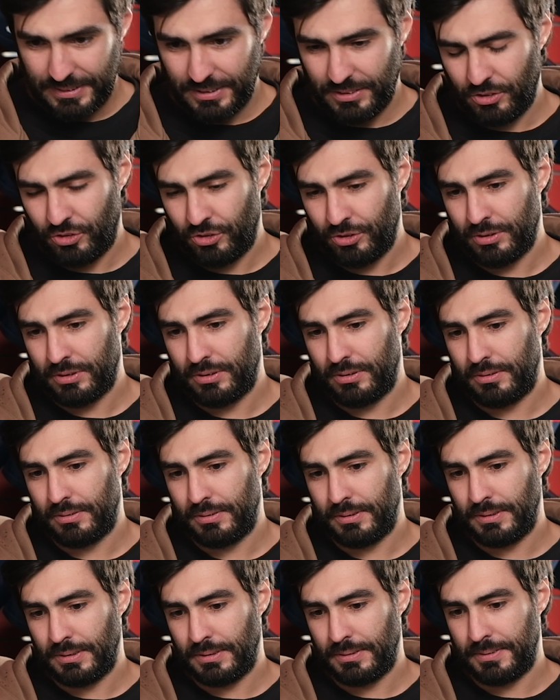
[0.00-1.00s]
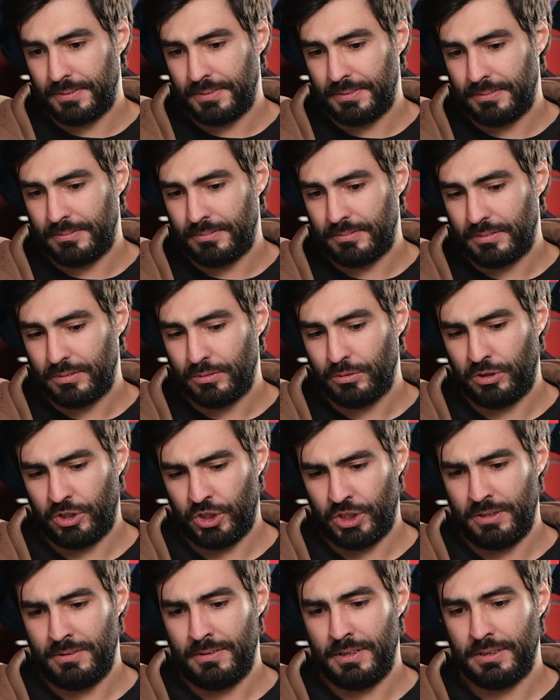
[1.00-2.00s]
Ничего, э, ну,
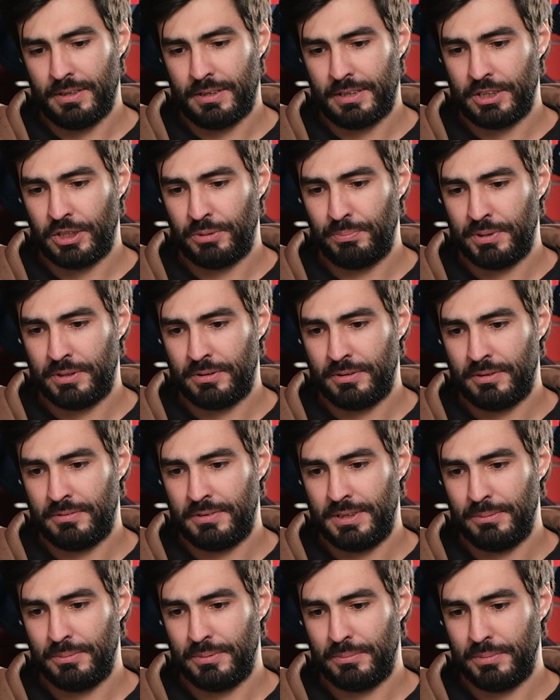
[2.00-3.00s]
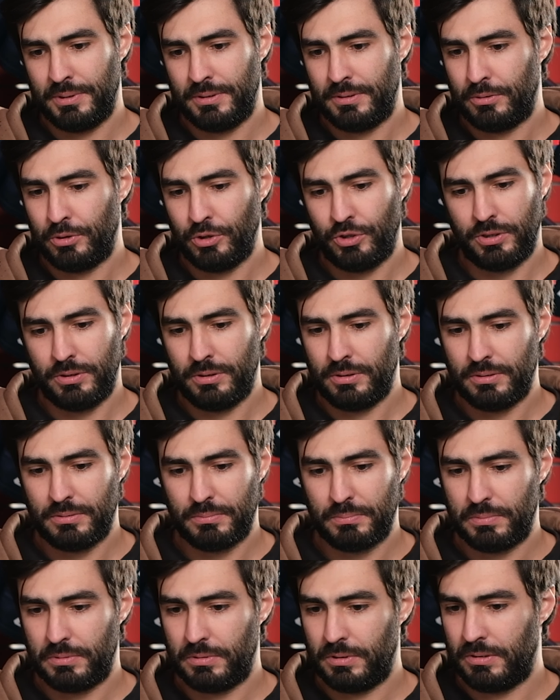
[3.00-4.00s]
тяжеловато, конечно, первое время было очень.
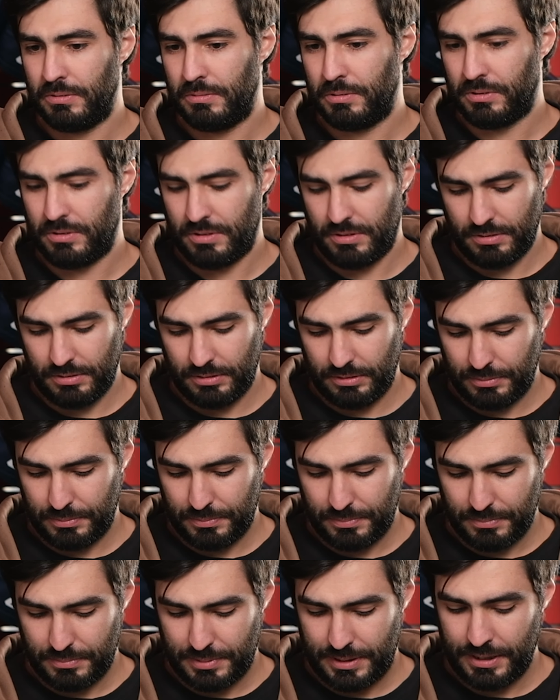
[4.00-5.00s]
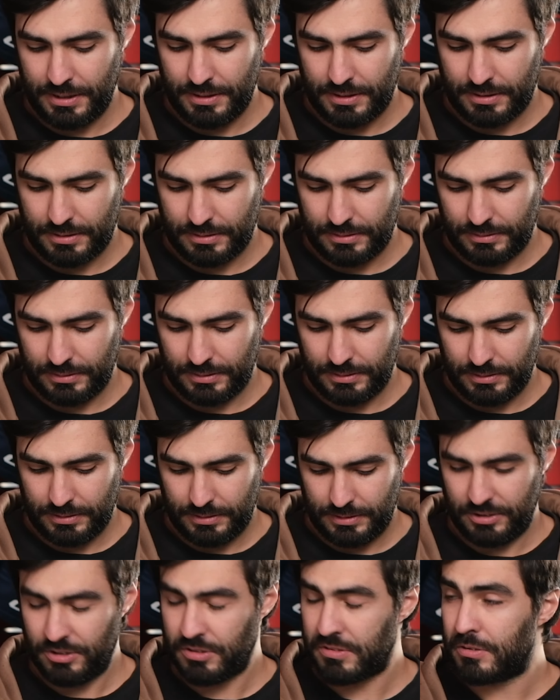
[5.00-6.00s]
Вот барьер,
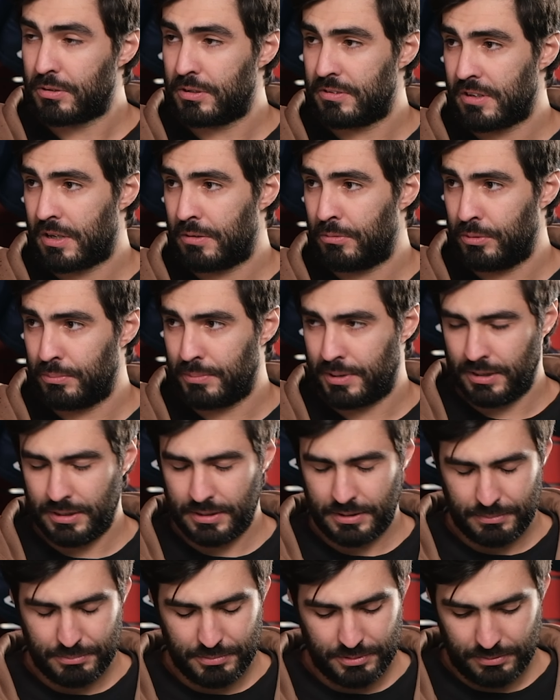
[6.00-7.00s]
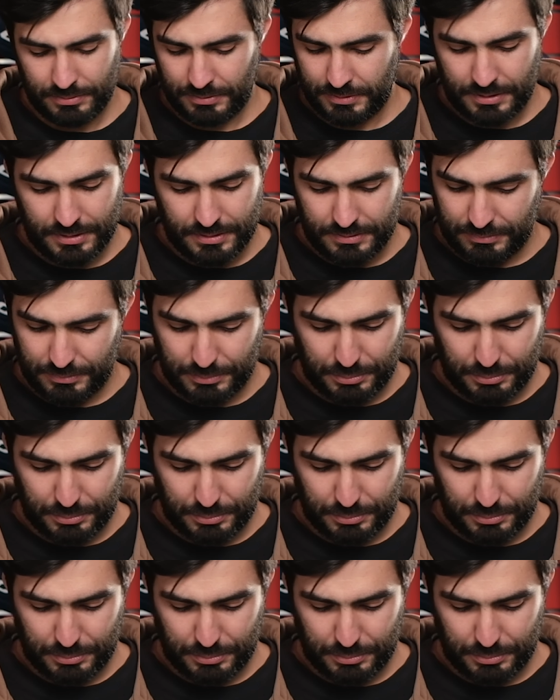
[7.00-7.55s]
язык, языковой барьер был. Угу.